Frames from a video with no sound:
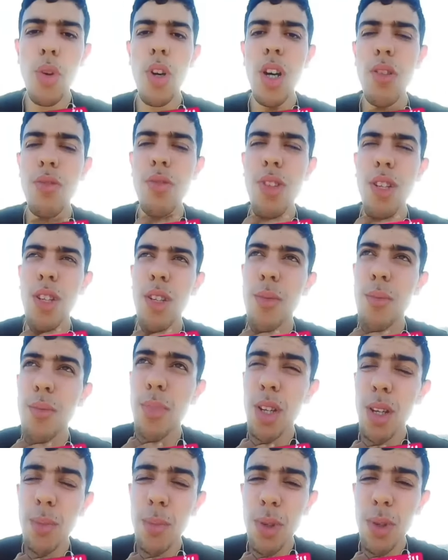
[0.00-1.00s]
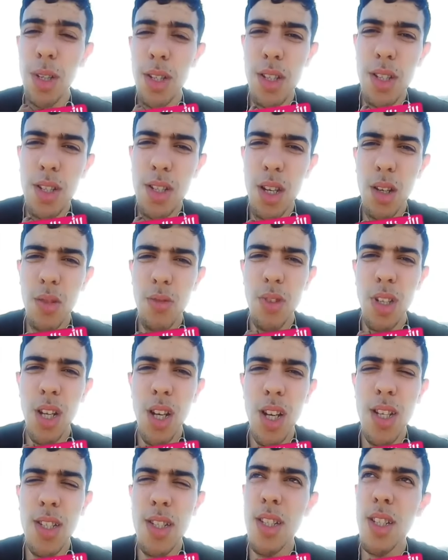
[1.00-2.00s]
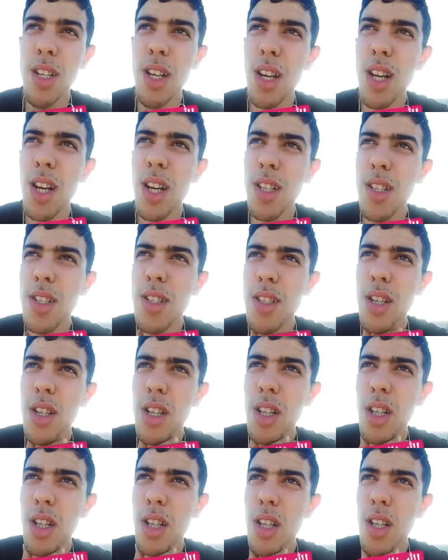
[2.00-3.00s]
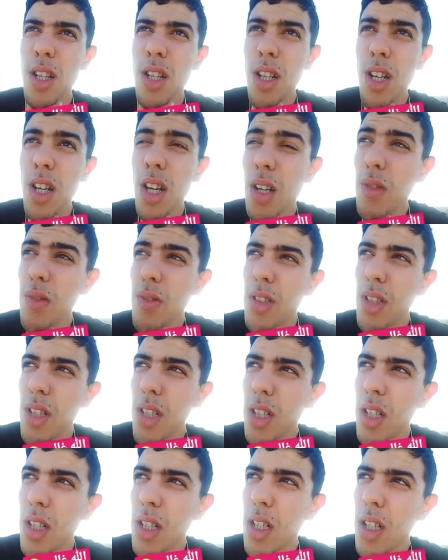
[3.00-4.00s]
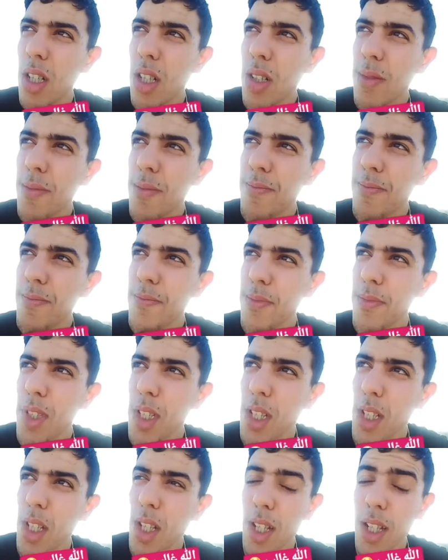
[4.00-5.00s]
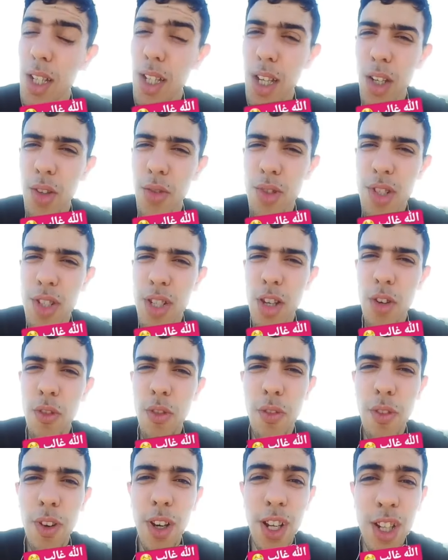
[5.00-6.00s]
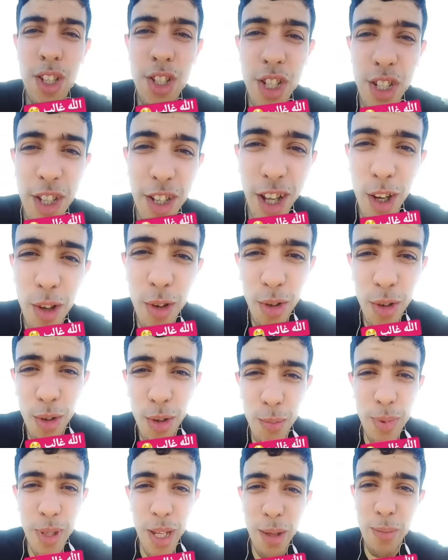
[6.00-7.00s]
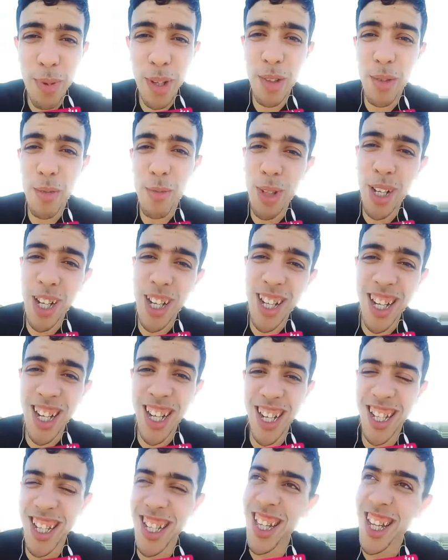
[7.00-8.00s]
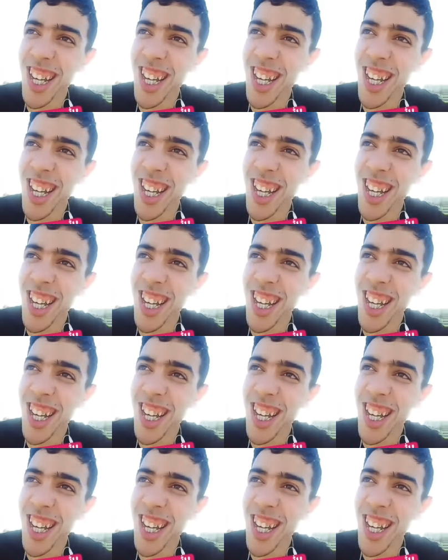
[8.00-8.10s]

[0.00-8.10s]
بون خاوتي بلا ما ننساو تعازينا الخالصه لخاوتنا آه، اللي كانوا يستناو في الفراشات تاع كولومبيا يبانوا البارح